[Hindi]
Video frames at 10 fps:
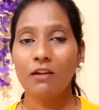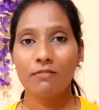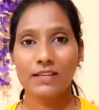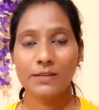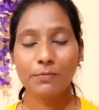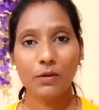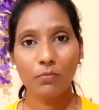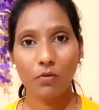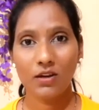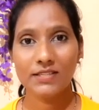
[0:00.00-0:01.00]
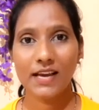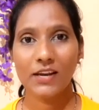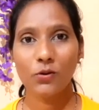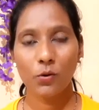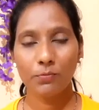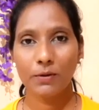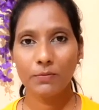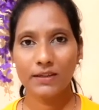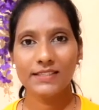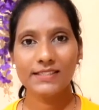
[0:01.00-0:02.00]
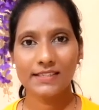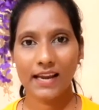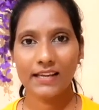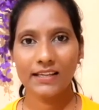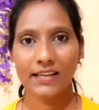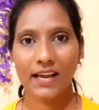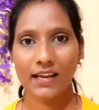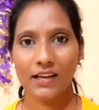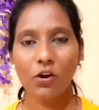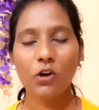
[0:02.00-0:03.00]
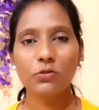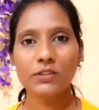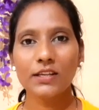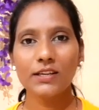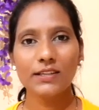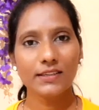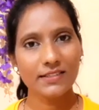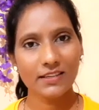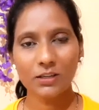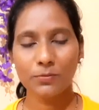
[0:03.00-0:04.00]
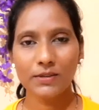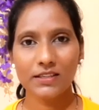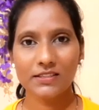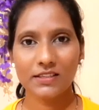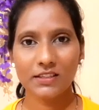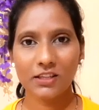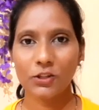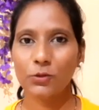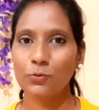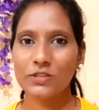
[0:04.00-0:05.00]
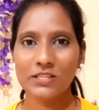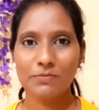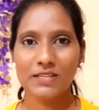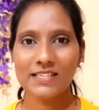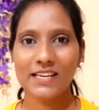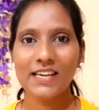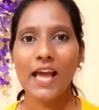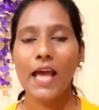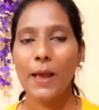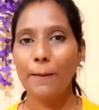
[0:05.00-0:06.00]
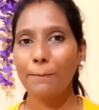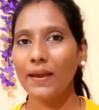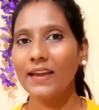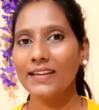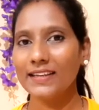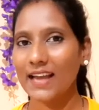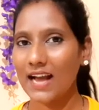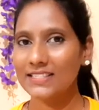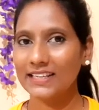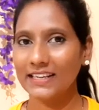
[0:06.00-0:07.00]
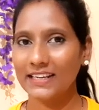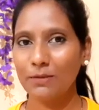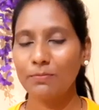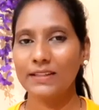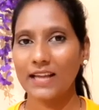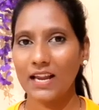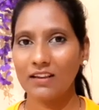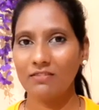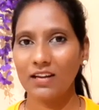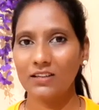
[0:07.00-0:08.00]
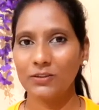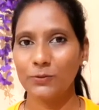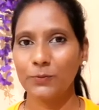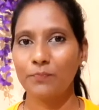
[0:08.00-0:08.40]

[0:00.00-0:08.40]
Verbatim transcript: वैसे मैंने बहुत सारे होम रेमेडीज़ ट्राई किया है और उसके रिजल्ट भी अच्छे थे तो उसी में से मैं ये आज क्लीनअप बताने वाली हूँ